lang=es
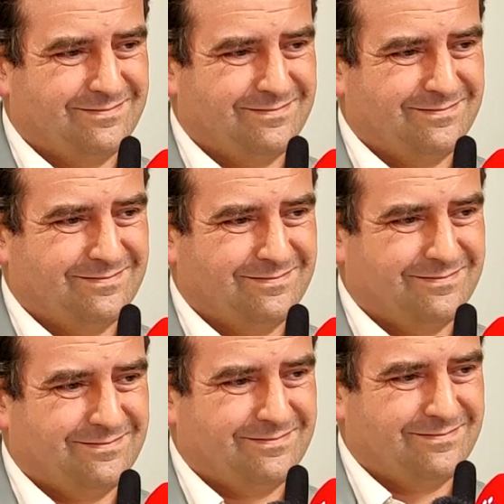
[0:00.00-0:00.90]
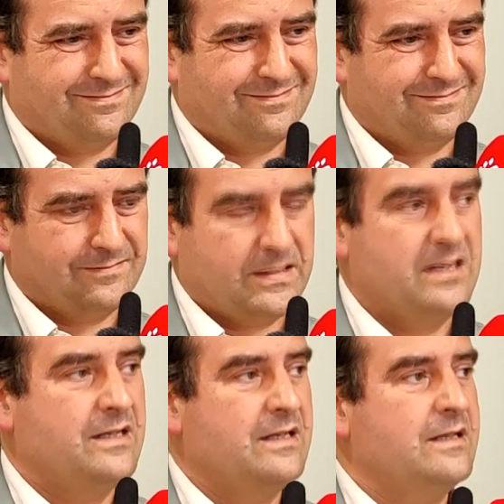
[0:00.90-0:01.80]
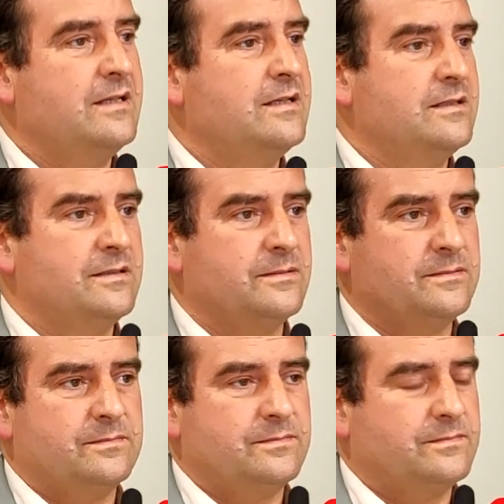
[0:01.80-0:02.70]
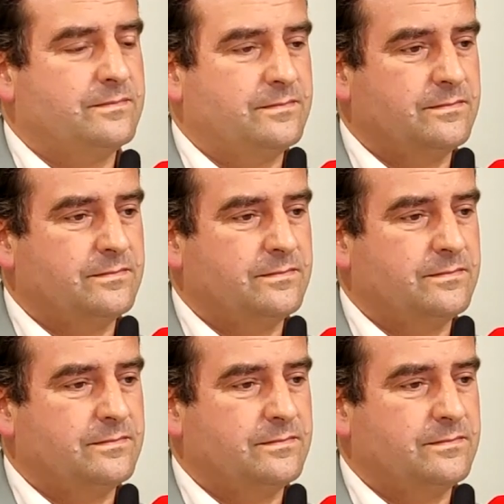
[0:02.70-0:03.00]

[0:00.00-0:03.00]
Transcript: se va a también en gobierno al final?